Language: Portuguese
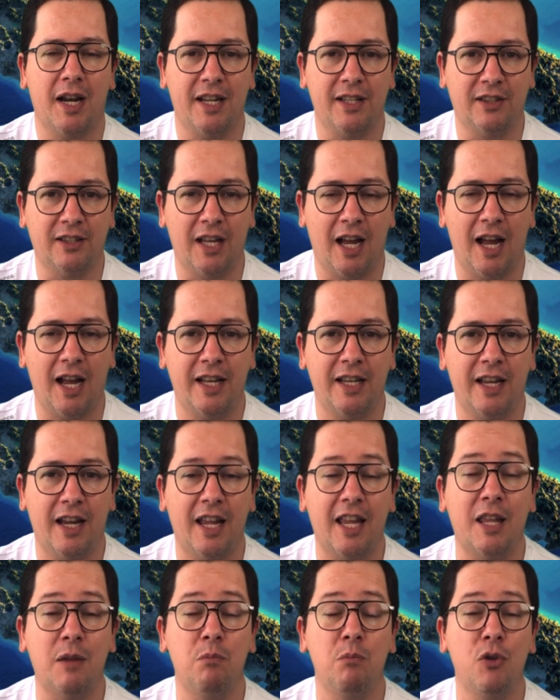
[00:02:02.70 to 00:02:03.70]
Itália
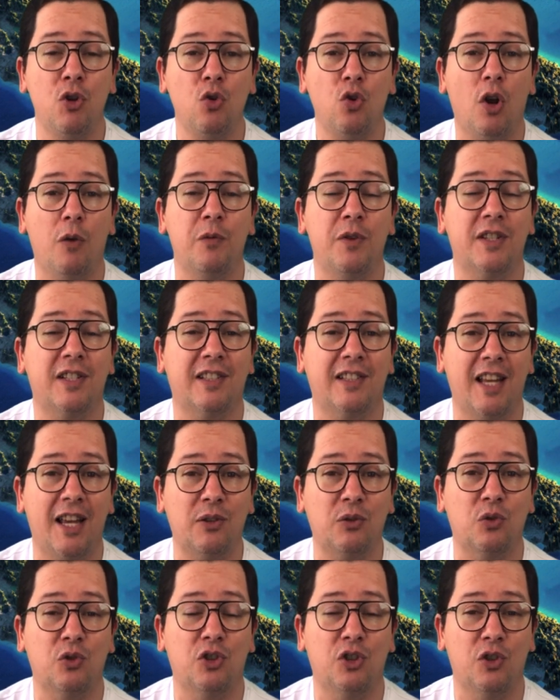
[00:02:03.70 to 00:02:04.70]
em
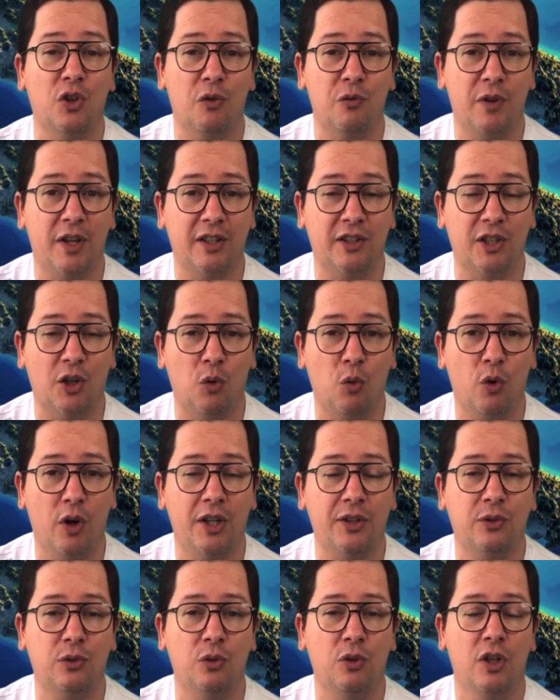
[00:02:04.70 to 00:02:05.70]

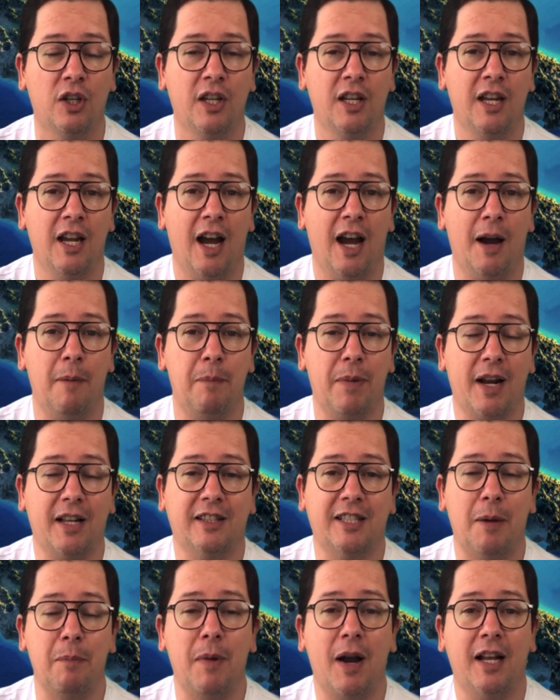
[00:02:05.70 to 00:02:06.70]
1998 para
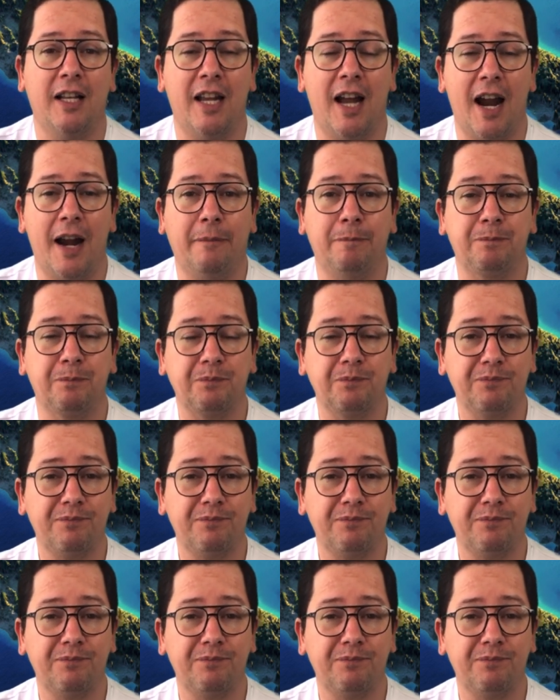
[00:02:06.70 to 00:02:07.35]
trabalhar